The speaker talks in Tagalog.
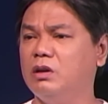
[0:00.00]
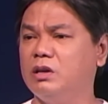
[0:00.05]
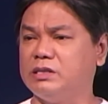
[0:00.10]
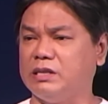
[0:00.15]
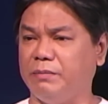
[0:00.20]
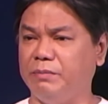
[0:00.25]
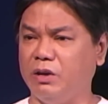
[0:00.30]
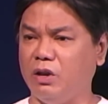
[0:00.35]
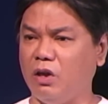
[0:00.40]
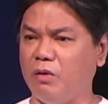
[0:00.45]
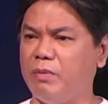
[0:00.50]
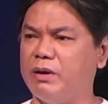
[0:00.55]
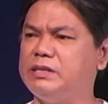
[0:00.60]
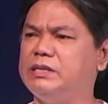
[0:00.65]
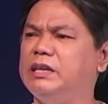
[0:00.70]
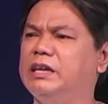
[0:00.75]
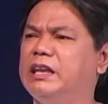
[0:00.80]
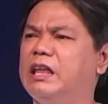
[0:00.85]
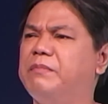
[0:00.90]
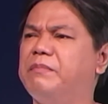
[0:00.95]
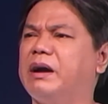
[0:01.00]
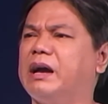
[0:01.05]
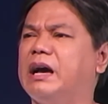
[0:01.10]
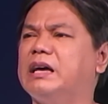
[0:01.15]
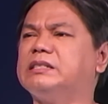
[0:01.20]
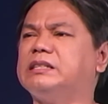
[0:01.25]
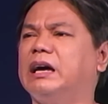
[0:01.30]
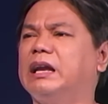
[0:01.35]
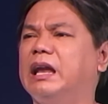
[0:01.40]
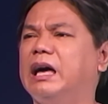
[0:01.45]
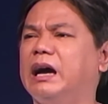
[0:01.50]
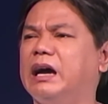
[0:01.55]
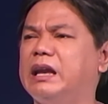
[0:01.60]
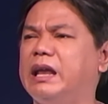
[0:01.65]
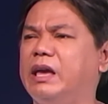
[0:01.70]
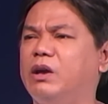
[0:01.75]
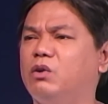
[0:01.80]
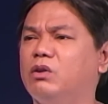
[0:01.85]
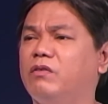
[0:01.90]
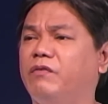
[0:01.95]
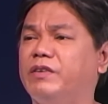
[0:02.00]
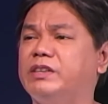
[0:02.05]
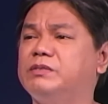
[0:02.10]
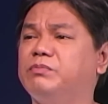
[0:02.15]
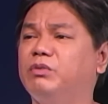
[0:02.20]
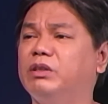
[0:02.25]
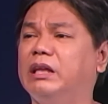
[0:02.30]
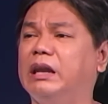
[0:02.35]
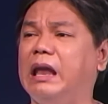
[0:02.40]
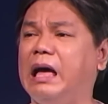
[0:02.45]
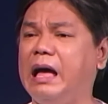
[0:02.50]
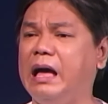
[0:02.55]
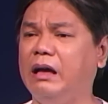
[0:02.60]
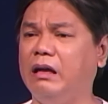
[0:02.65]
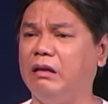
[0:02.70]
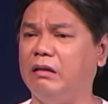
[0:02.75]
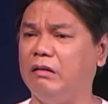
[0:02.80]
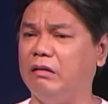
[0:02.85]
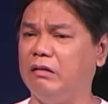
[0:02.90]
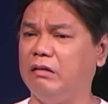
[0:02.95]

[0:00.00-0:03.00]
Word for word: Sabi ng iba, sige na, magkasala ka na, i-confess mo na lang.